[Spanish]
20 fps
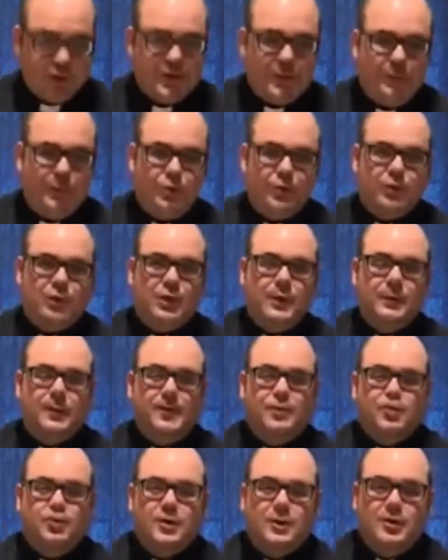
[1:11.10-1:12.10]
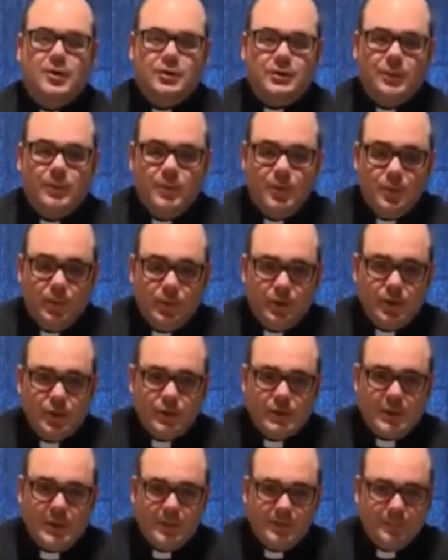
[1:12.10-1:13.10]
los Apóstoles, vemos una cosa muy
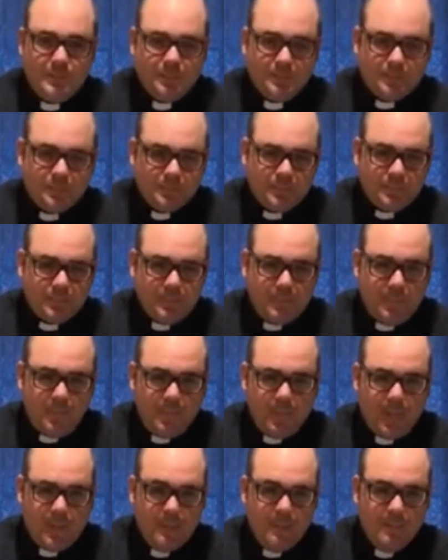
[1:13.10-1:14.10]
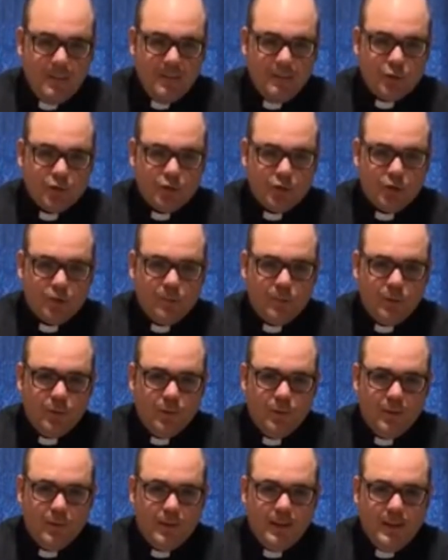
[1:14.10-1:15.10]
curiosa. Vemos
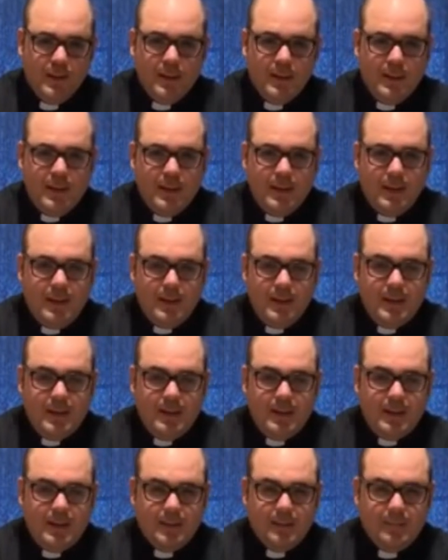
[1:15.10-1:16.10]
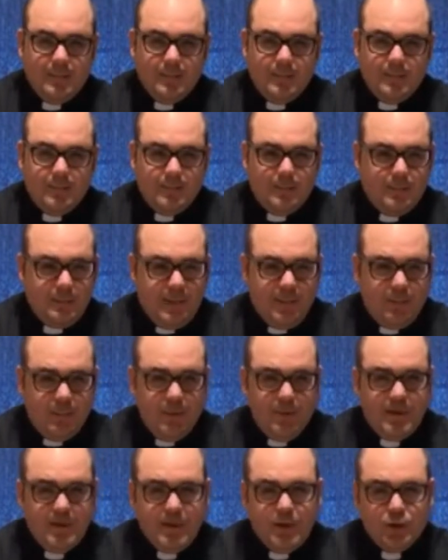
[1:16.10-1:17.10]
como eh, después
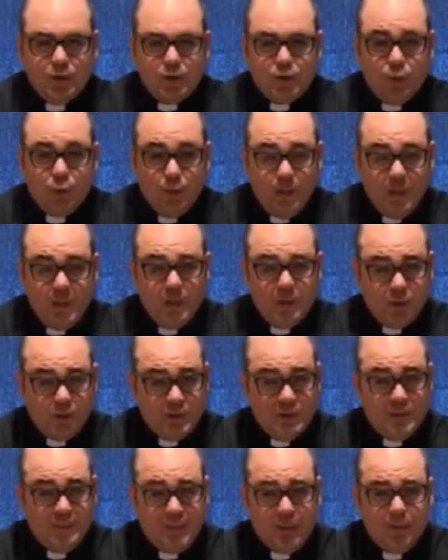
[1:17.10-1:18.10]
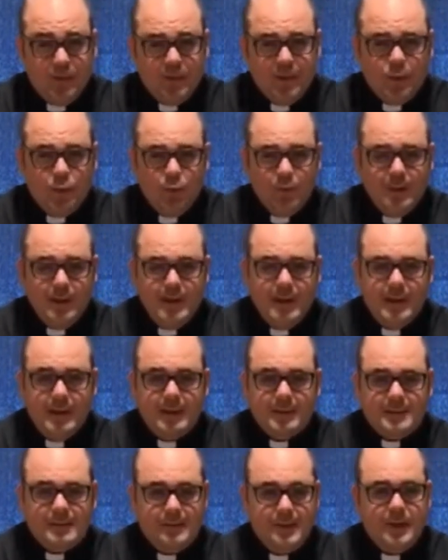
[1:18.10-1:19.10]
de que los judíos, los hermanos de Judea, que
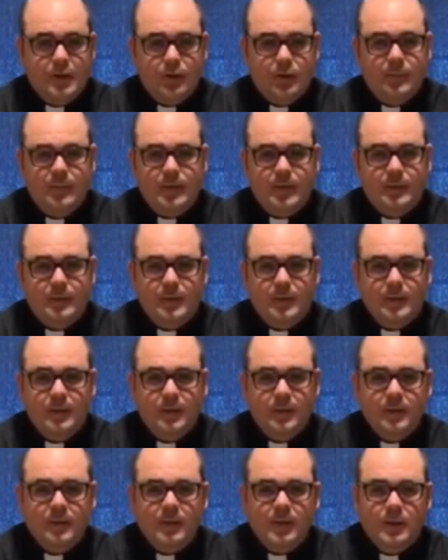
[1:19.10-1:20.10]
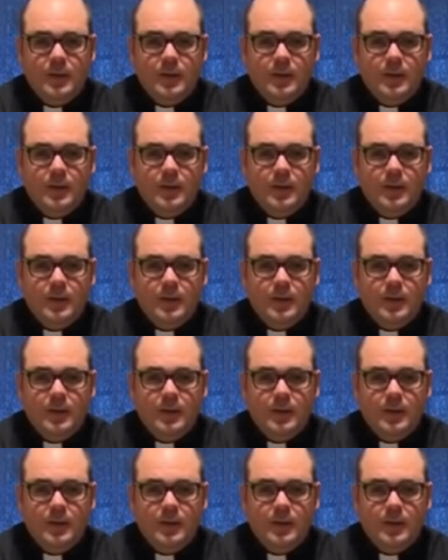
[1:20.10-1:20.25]
se habían convertido